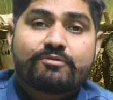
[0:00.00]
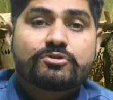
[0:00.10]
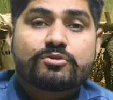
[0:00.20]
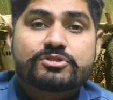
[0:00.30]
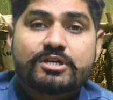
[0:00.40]
है
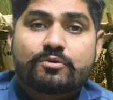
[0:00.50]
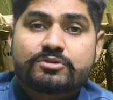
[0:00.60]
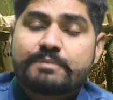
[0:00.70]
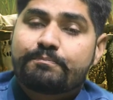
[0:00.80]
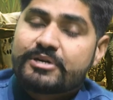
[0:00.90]
वो झुलसा
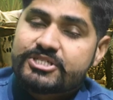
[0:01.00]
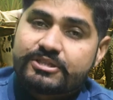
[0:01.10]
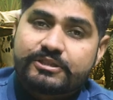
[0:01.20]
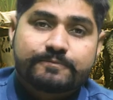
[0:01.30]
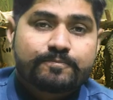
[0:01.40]
रोग से
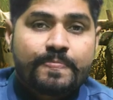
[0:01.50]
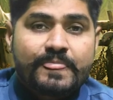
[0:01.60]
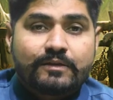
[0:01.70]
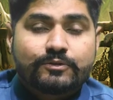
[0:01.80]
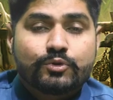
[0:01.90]
बचेगी
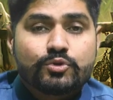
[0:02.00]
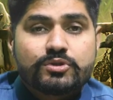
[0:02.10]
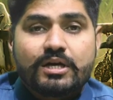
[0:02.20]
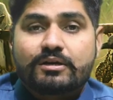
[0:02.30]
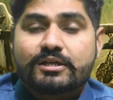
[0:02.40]

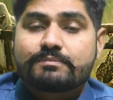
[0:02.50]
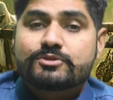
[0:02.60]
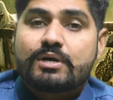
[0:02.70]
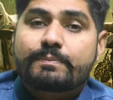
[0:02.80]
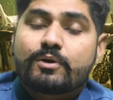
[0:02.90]
दूसरा
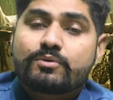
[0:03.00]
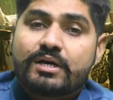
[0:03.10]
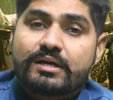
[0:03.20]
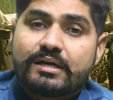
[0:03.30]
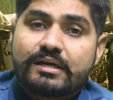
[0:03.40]
कदम जो आपको
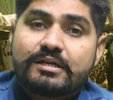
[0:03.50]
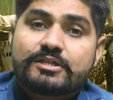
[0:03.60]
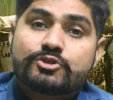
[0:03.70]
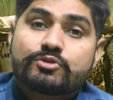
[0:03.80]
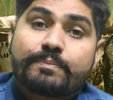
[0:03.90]
उठाना है
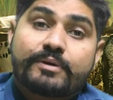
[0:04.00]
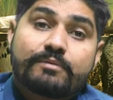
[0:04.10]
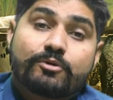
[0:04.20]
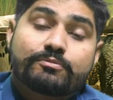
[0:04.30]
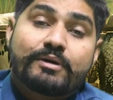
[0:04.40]
जो आपके
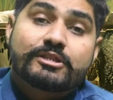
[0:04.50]
लिए बहुत